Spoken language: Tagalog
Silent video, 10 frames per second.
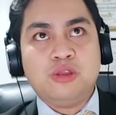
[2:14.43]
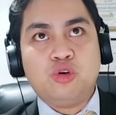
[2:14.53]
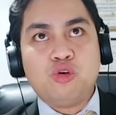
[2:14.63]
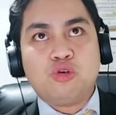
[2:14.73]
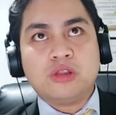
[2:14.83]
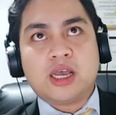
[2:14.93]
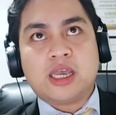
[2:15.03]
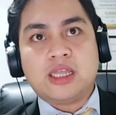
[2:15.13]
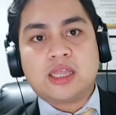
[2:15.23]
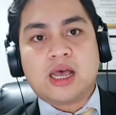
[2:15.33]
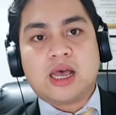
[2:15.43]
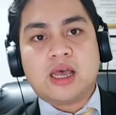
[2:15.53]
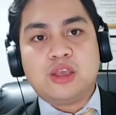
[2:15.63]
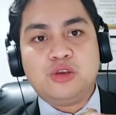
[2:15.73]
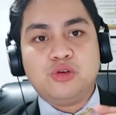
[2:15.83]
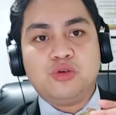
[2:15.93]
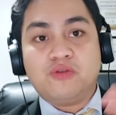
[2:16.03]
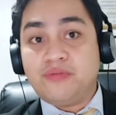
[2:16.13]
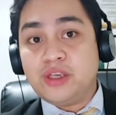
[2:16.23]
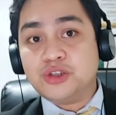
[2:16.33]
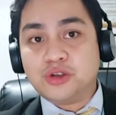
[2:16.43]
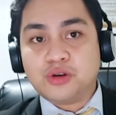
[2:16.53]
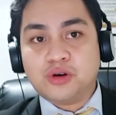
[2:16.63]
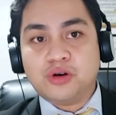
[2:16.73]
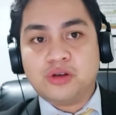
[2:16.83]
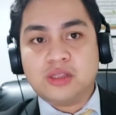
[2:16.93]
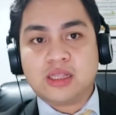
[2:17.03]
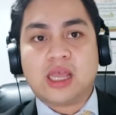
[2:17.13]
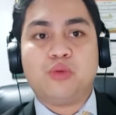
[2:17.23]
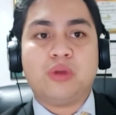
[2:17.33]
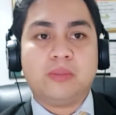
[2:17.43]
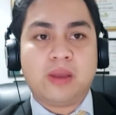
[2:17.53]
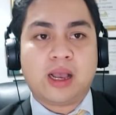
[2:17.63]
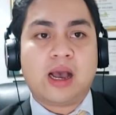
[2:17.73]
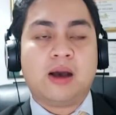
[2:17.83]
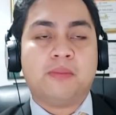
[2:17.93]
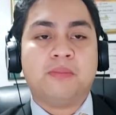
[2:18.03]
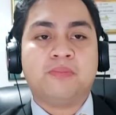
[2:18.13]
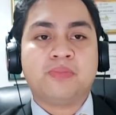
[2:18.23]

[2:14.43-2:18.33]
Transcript: doon ko nakita yung vision ko that I will become